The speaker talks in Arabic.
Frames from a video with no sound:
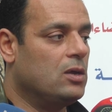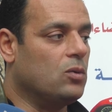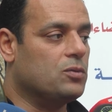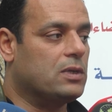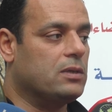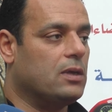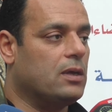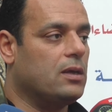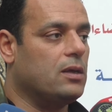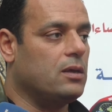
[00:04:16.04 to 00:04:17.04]

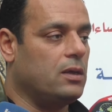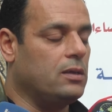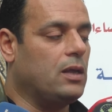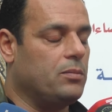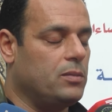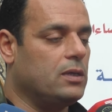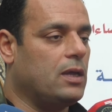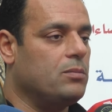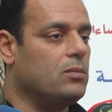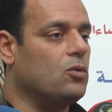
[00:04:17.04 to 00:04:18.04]
وصلنا نعم
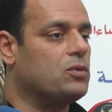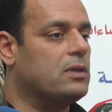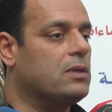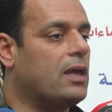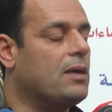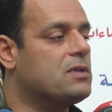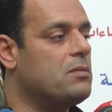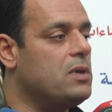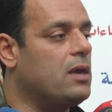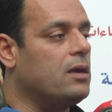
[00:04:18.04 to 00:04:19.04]
نعم وصلنا
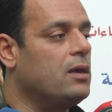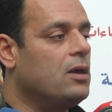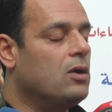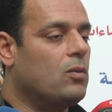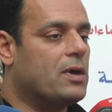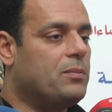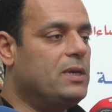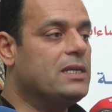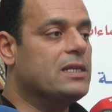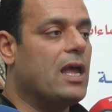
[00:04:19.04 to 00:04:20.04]

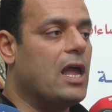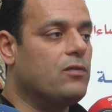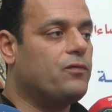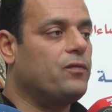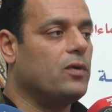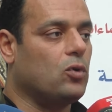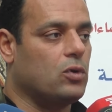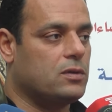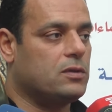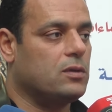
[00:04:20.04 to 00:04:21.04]
540 ألف
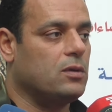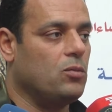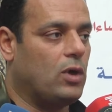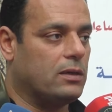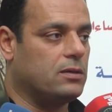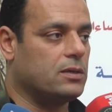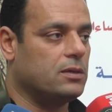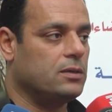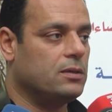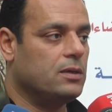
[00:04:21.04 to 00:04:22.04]
قرص مخدر
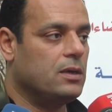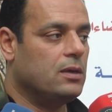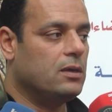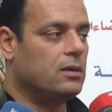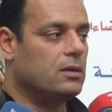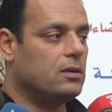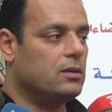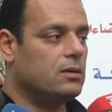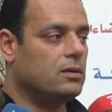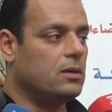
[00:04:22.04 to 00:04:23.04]

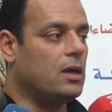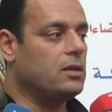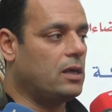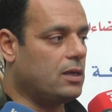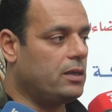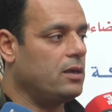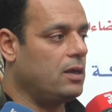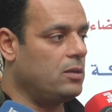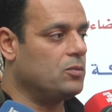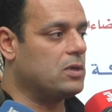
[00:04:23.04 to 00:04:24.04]
أي نحكي على
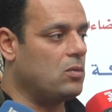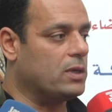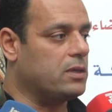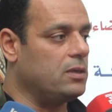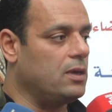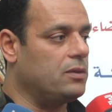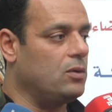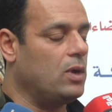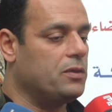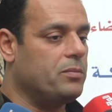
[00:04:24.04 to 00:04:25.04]
على المستوى الوطني هذه
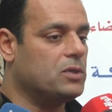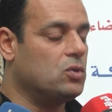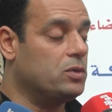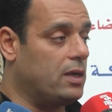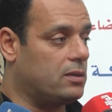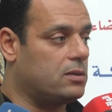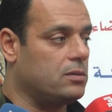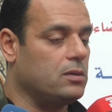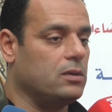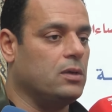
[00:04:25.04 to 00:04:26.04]
وهذه مجهودات
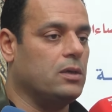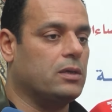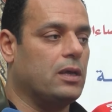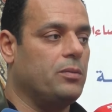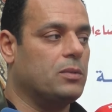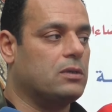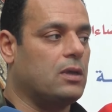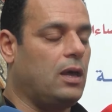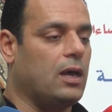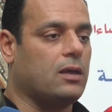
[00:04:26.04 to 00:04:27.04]
كلمة
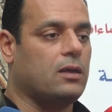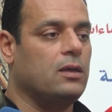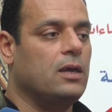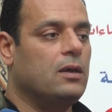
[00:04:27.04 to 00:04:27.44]
حق